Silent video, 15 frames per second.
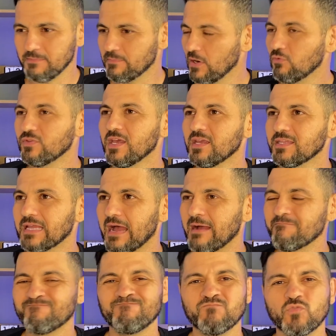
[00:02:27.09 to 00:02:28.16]
para eu
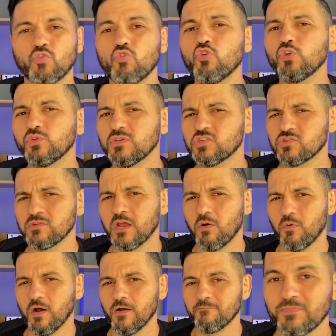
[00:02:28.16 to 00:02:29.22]
deitar. Hum, curto isso
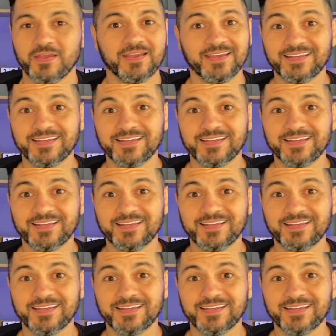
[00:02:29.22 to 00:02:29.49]
não, ó.